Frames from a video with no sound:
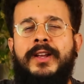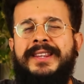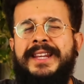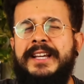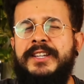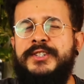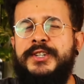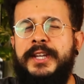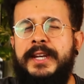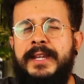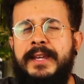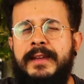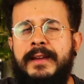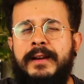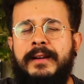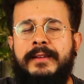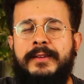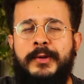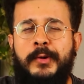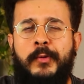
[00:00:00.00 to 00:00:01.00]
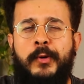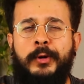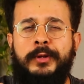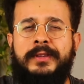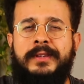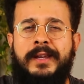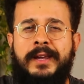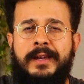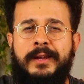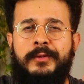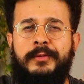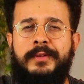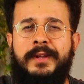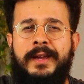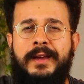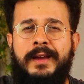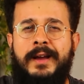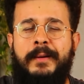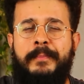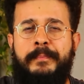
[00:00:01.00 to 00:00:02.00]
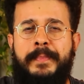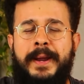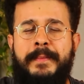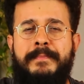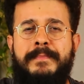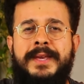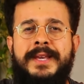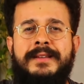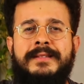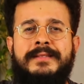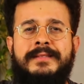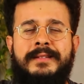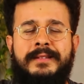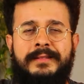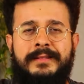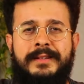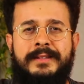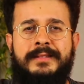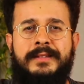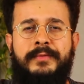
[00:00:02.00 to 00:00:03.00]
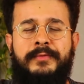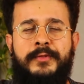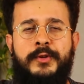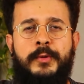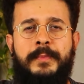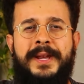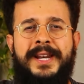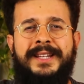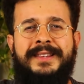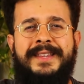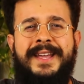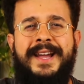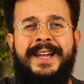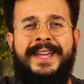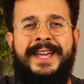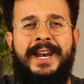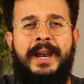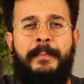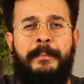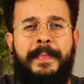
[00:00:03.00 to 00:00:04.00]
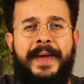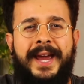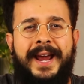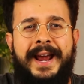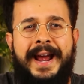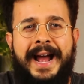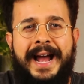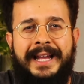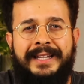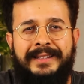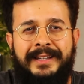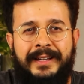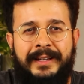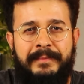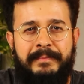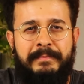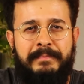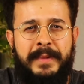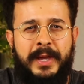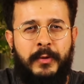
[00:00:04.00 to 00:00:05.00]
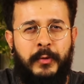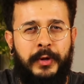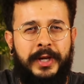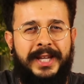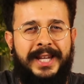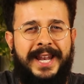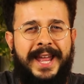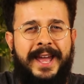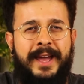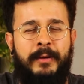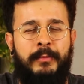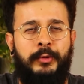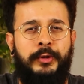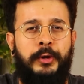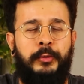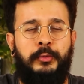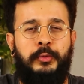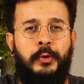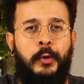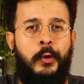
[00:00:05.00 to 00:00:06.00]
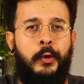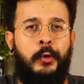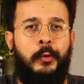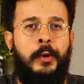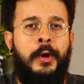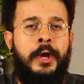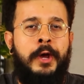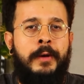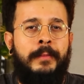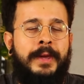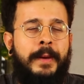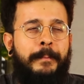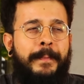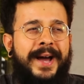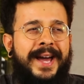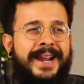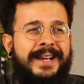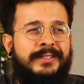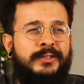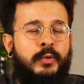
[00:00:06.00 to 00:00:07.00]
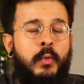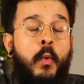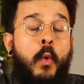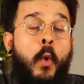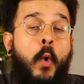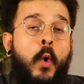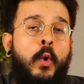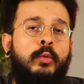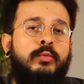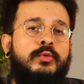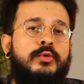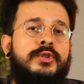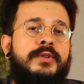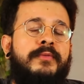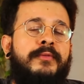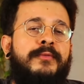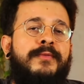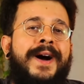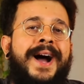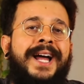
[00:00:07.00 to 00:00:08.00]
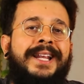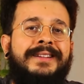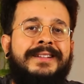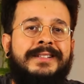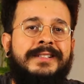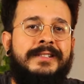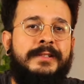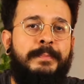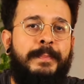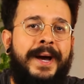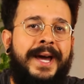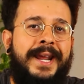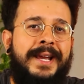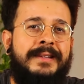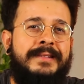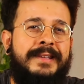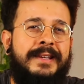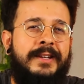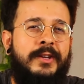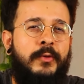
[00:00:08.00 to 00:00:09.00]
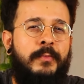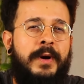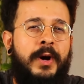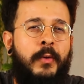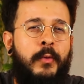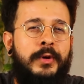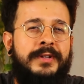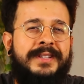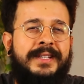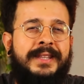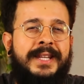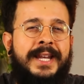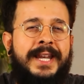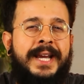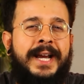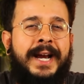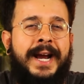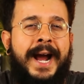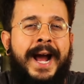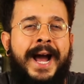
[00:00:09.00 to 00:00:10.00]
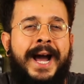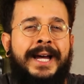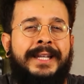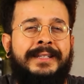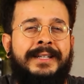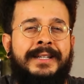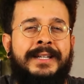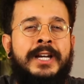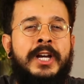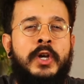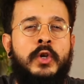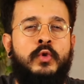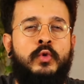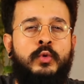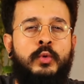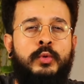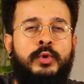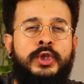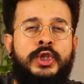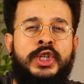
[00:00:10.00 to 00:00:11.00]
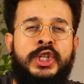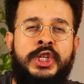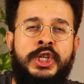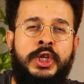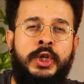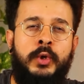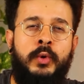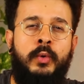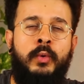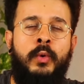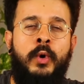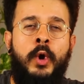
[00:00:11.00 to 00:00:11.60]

até diria que o roteiro, né, a premissa desse filme, ele tem aquela pegada meio Guilherme Del Toro, que parece um conto de fadas, parece ali uma coisa delicada, sutil,